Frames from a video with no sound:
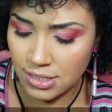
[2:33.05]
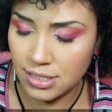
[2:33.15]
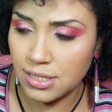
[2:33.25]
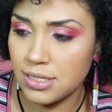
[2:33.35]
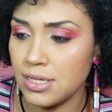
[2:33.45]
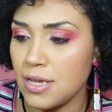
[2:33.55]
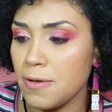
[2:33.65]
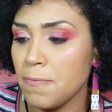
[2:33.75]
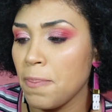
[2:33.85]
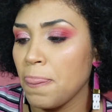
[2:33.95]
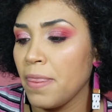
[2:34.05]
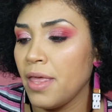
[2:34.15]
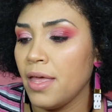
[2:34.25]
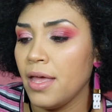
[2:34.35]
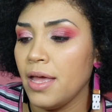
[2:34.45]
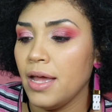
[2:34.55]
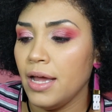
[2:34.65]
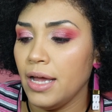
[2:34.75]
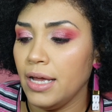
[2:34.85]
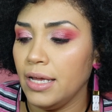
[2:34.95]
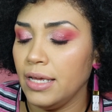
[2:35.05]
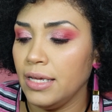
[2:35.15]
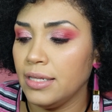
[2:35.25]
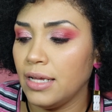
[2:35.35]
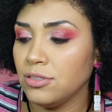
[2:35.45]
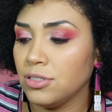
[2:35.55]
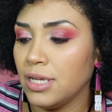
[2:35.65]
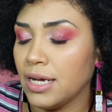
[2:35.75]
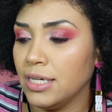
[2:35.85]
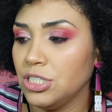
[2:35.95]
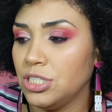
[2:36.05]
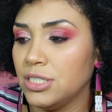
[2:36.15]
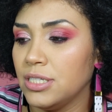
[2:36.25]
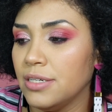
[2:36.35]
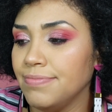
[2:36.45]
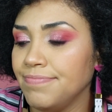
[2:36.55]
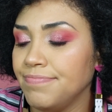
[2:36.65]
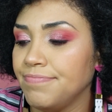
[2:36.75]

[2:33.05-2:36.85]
esses assim. E dentro da caixinha